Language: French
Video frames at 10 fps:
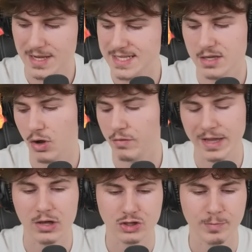Vas-y, en
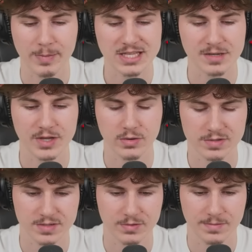vrai, tu peux partir maintenant. C'est bon.